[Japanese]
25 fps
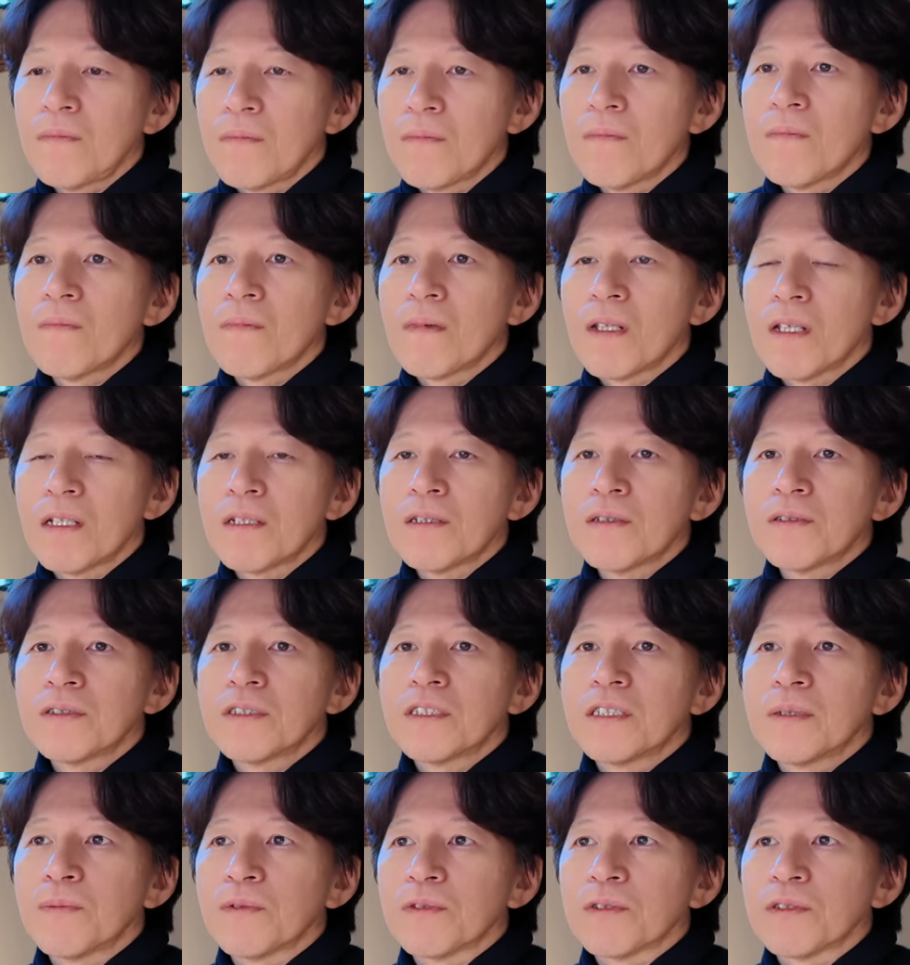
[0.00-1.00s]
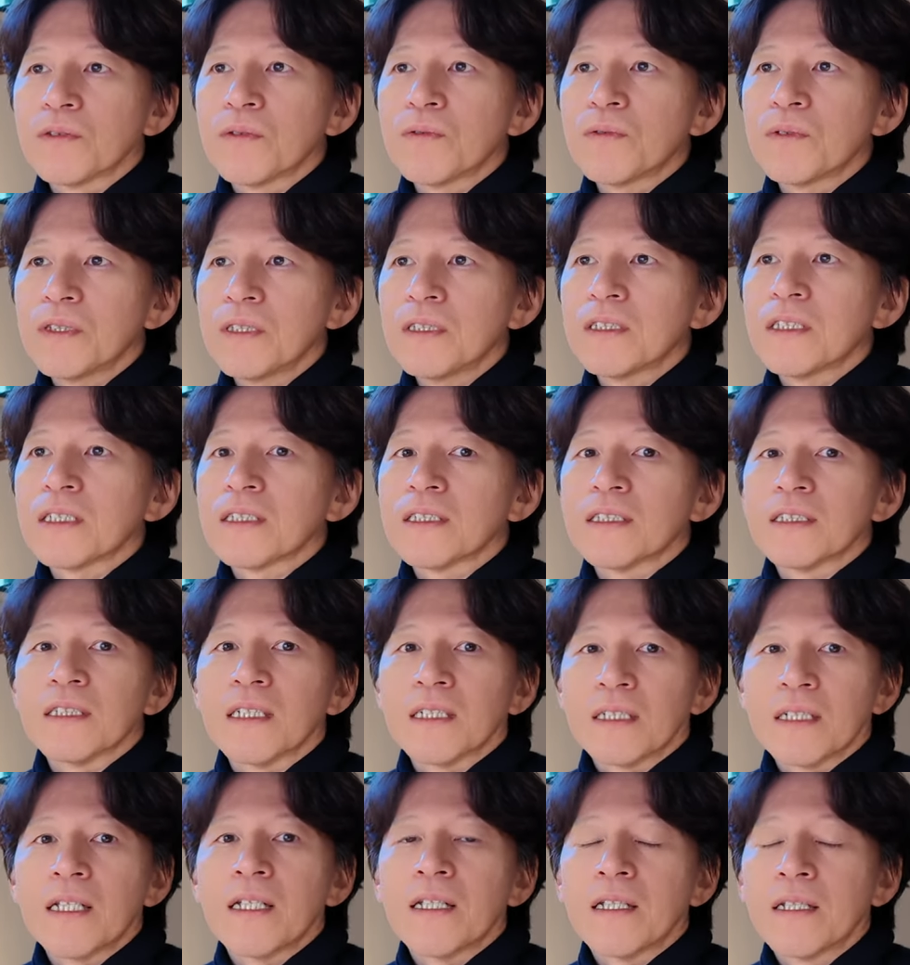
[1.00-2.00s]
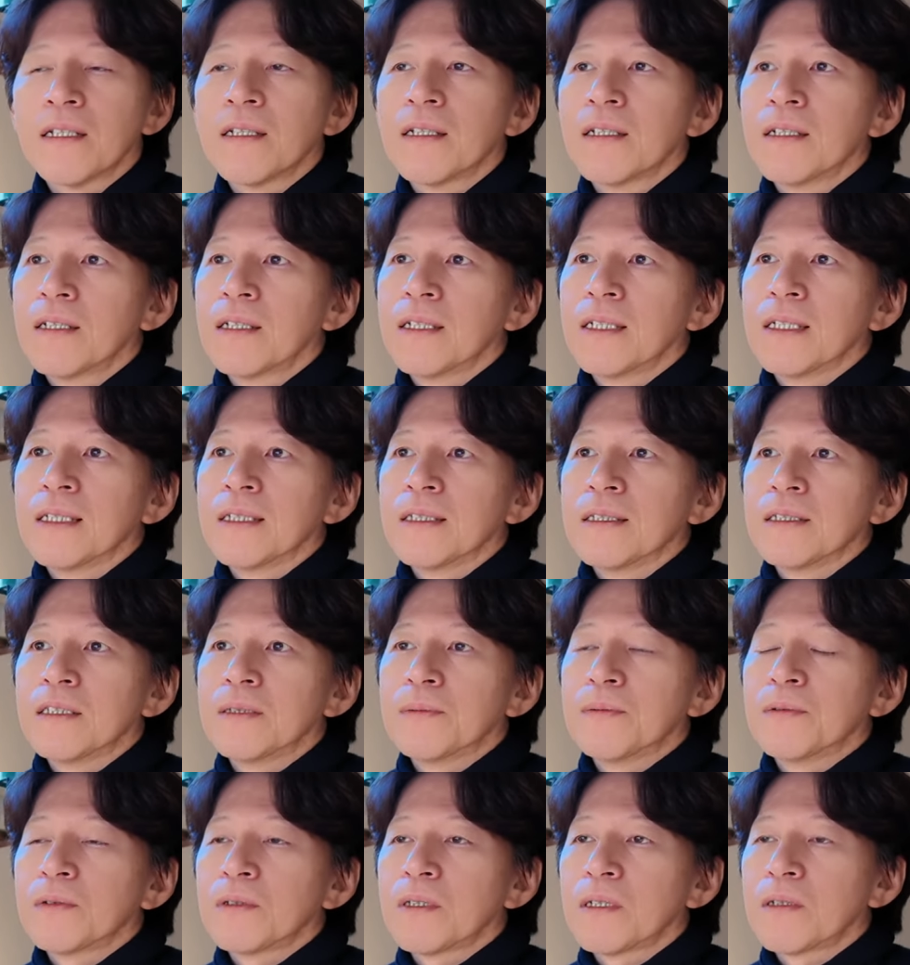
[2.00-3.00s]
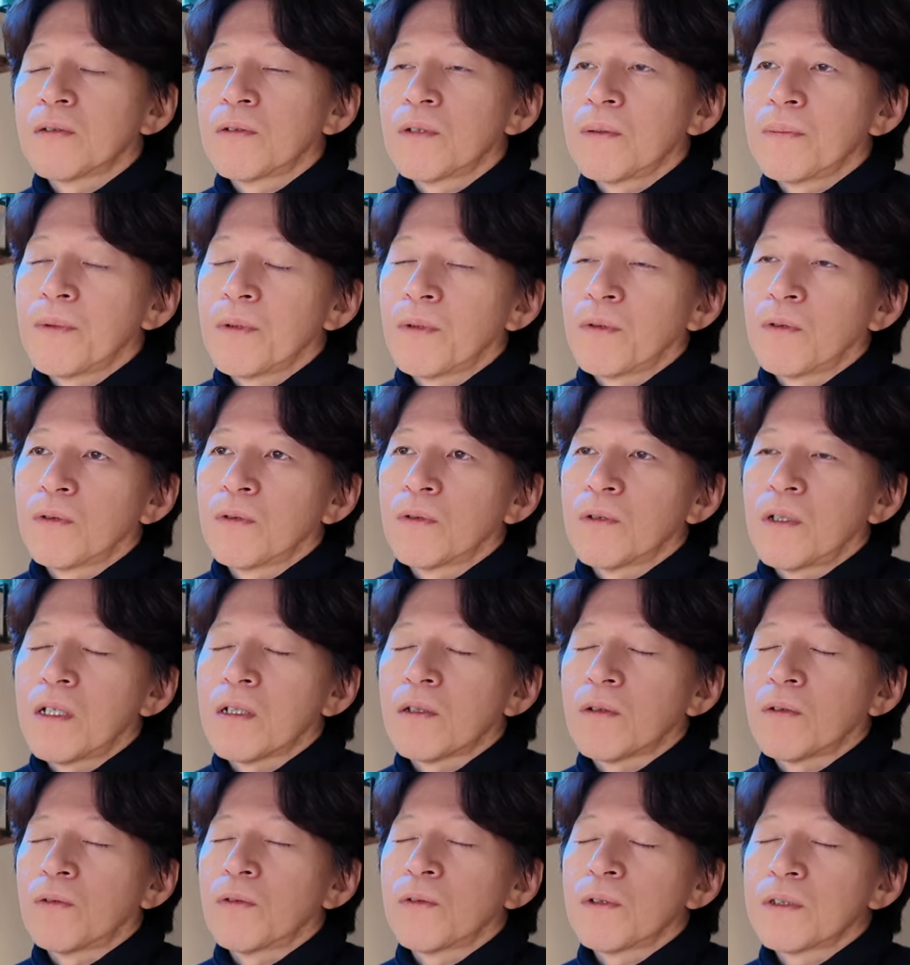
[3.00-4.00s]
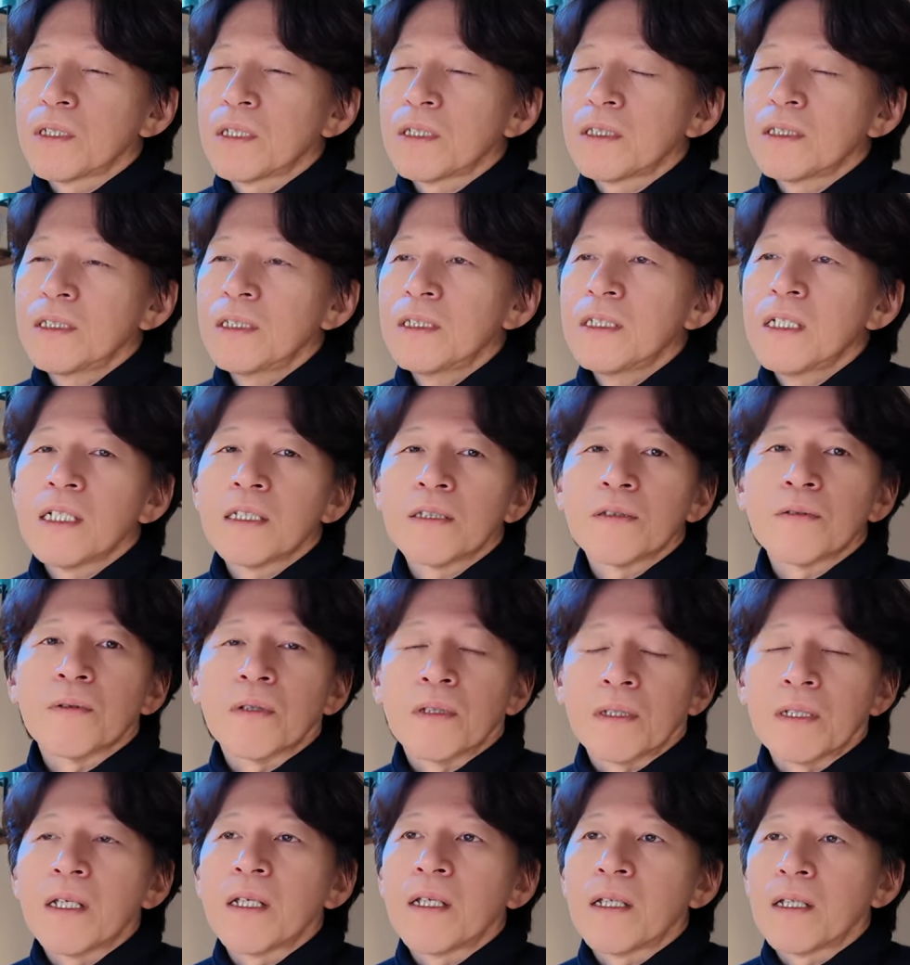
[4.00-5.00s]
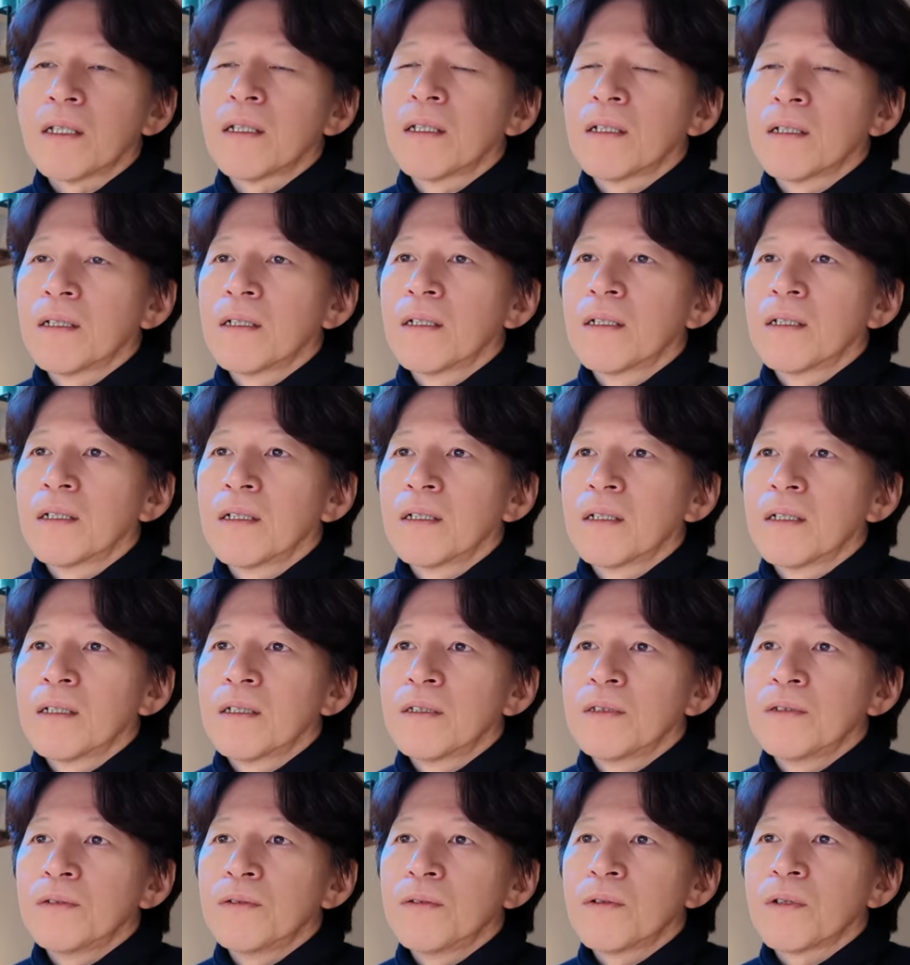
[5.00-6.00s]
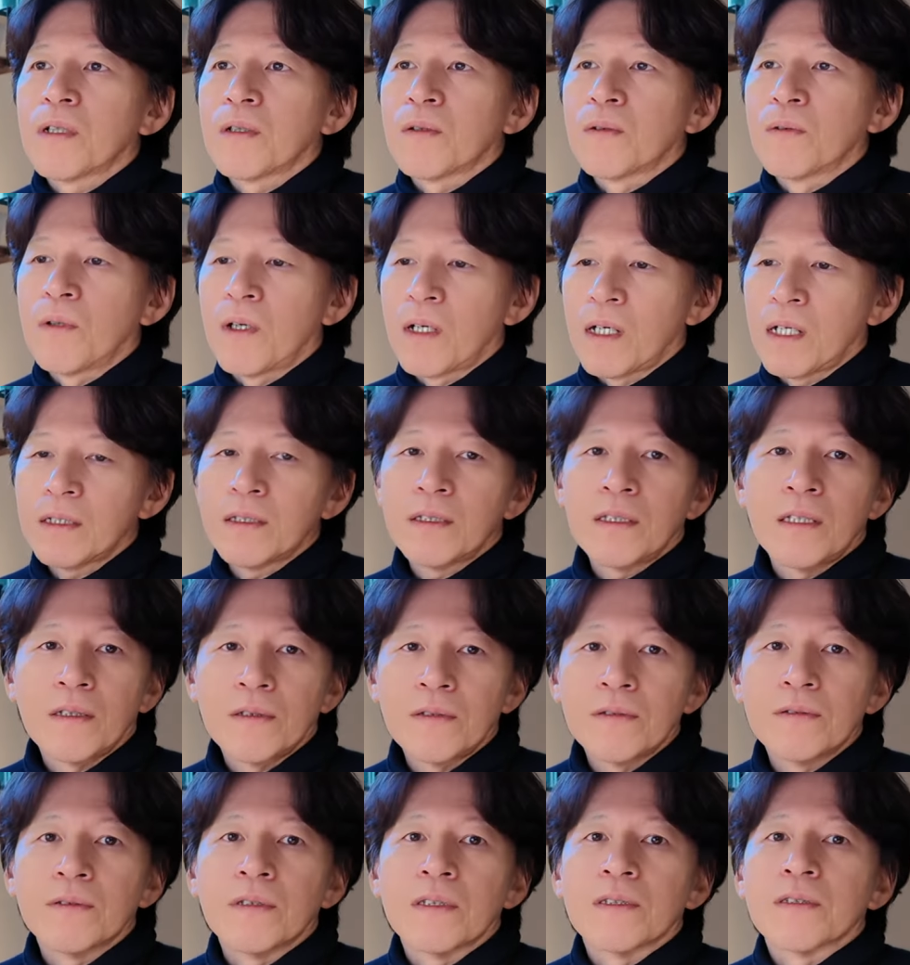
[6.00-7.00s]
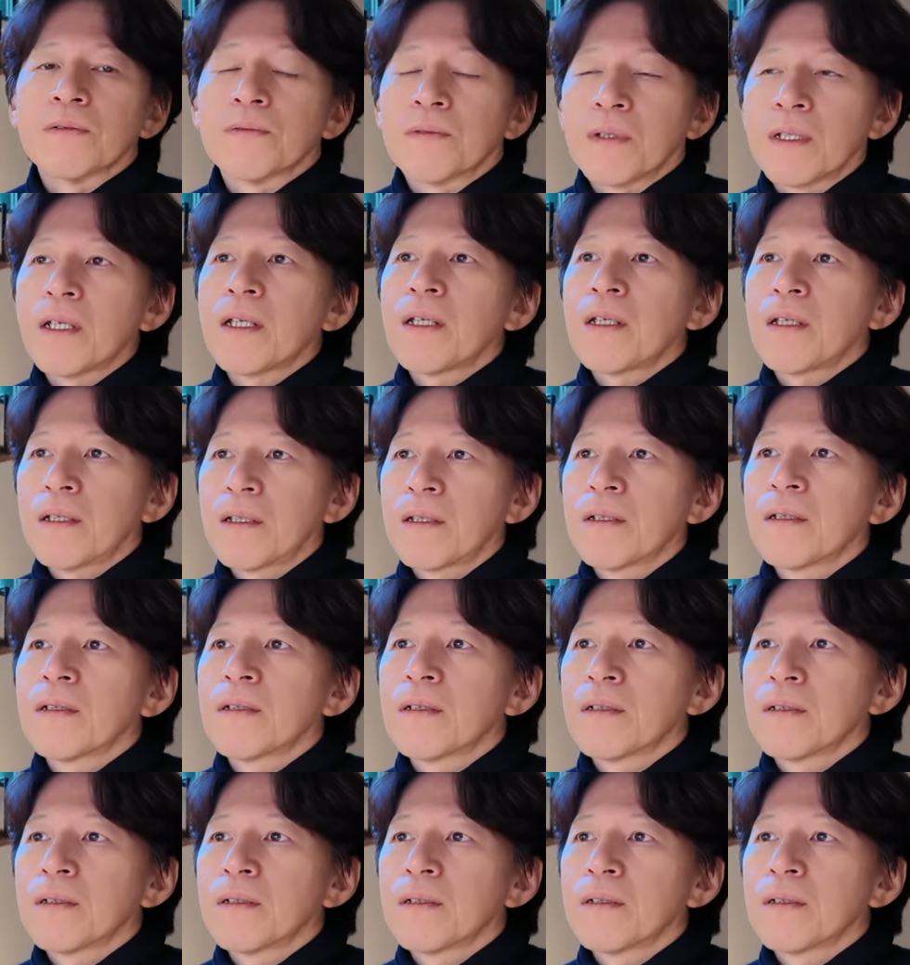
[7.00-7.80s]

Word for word: うん、X でもすごくいい写真がね自分がこうやっぱあこの写真いいなとかねいうのがこう上がってくるんですよね。